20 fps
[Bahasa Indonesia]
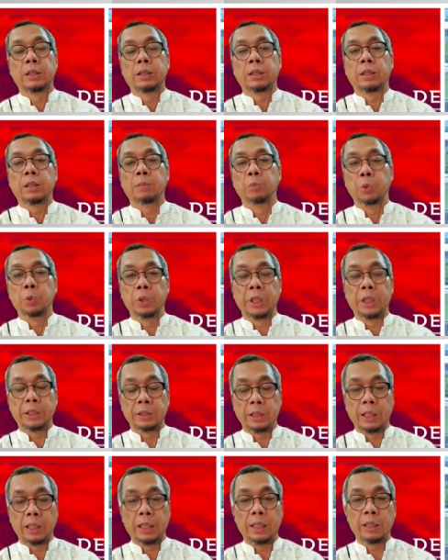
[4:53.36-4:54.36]

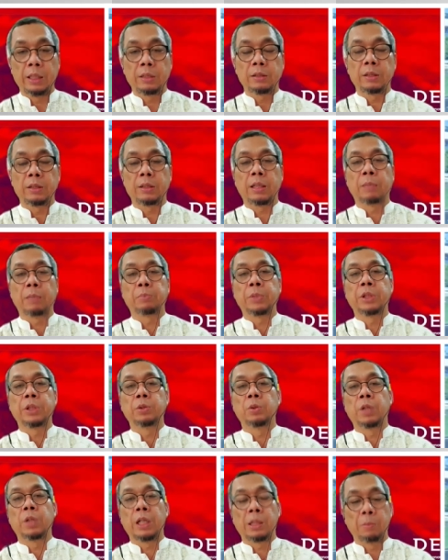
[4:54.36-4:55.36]
mudiknya tetapi
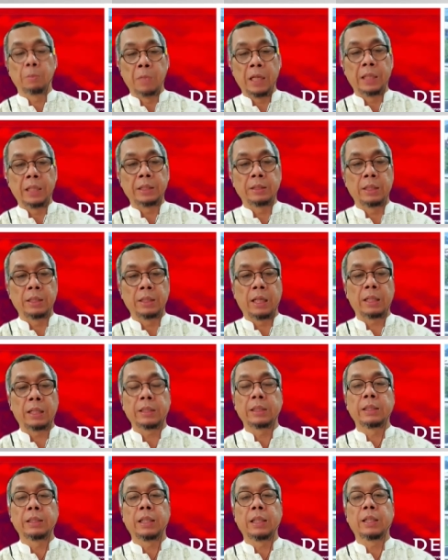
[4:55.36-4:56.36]
juga ke baliknya
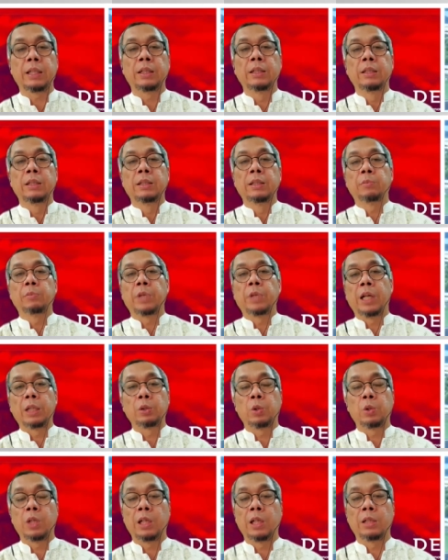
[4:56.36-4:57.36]
artinya
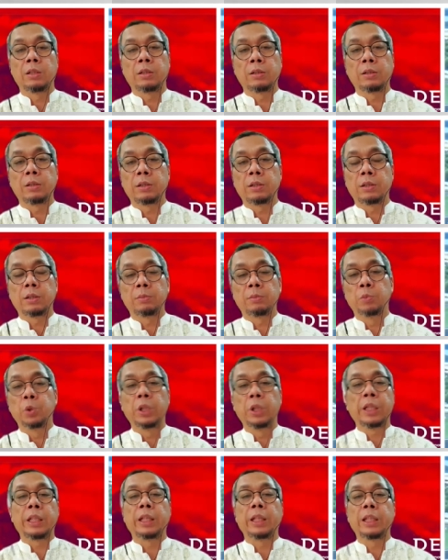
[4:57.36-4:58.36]
pengaturan uh,
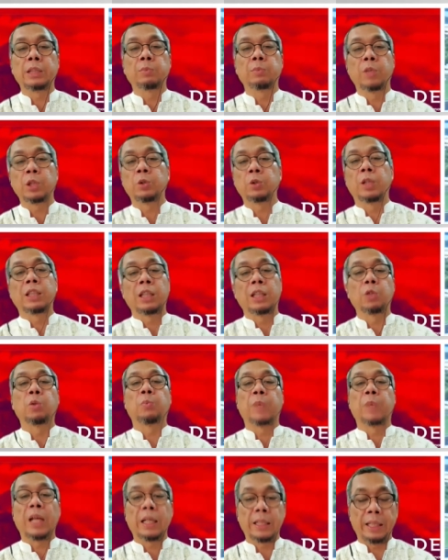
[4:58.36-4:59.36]
mudik ini sebenarnya sudah satu
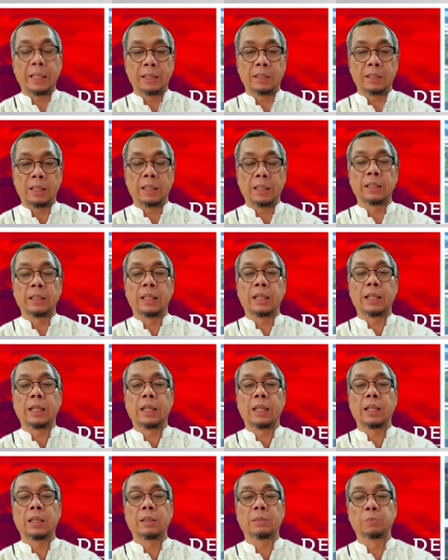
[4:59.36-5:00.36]
paket
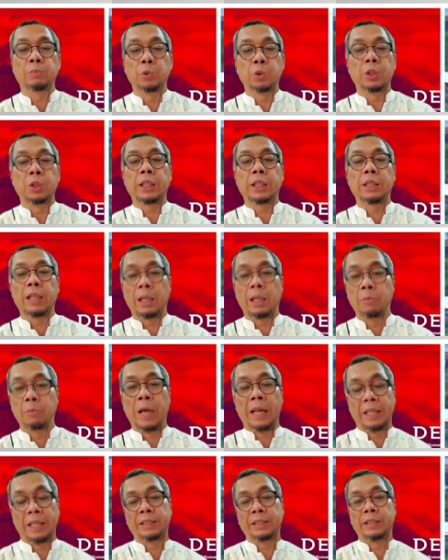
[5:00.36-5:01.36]
antara mudik dan
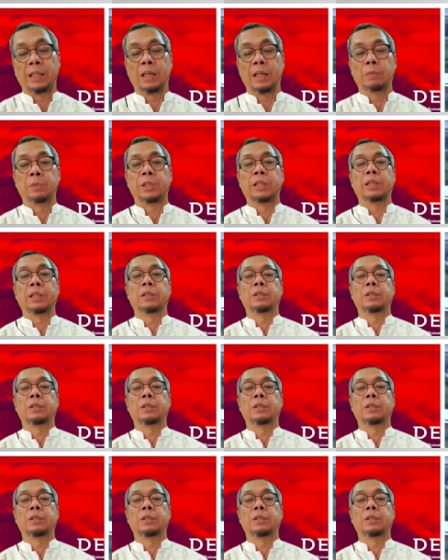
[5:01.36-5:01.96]
baliknya hmm. begitu.